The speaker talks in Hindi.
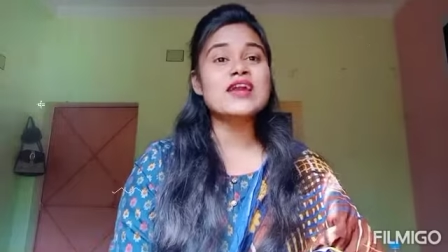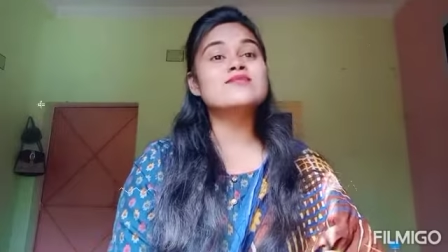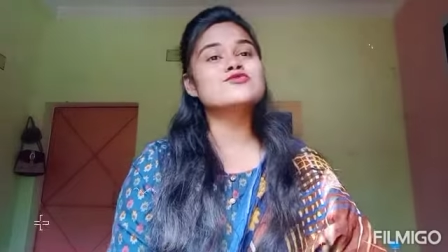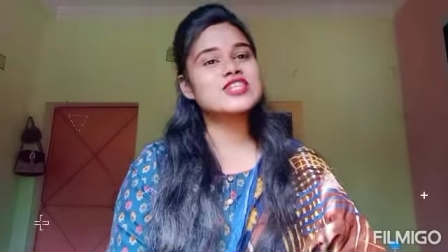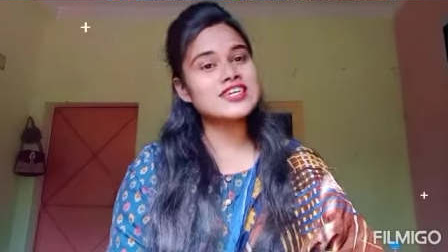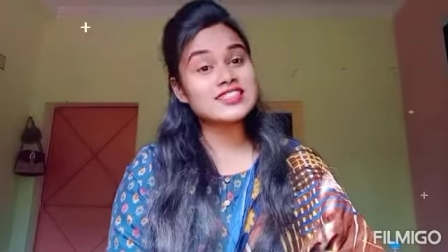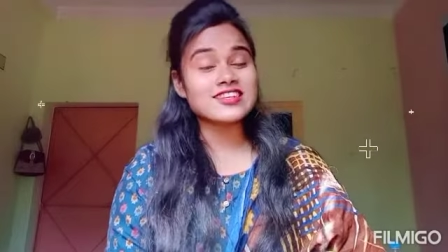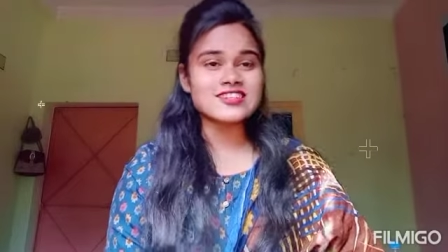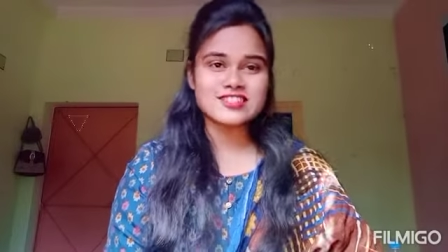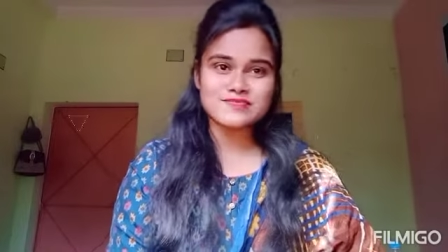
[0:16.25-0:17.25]
मुझे इतना
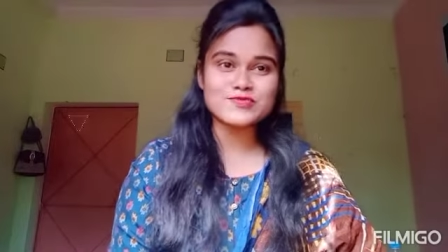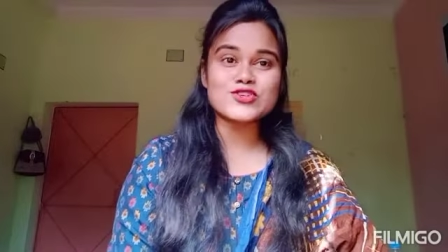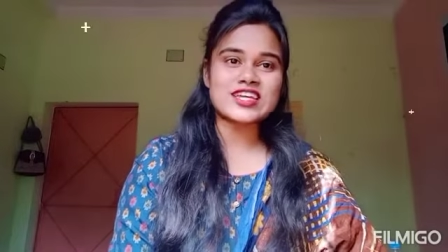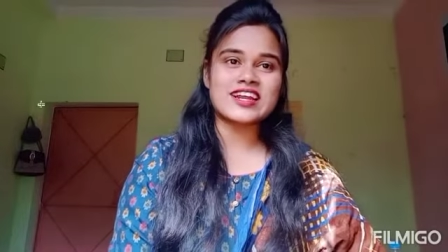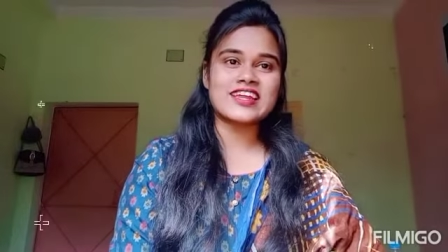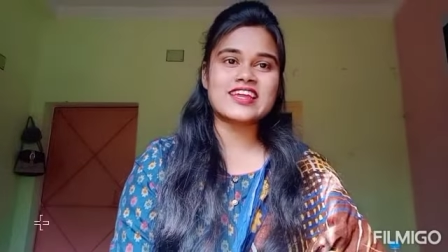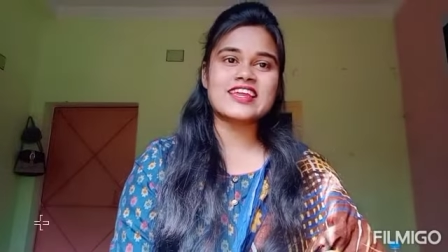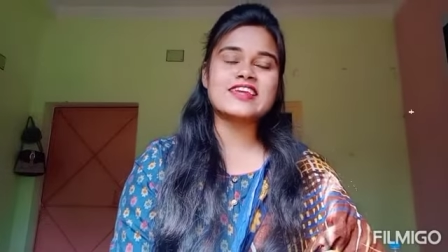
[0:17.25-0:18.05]
सपोर्ट करने के लिए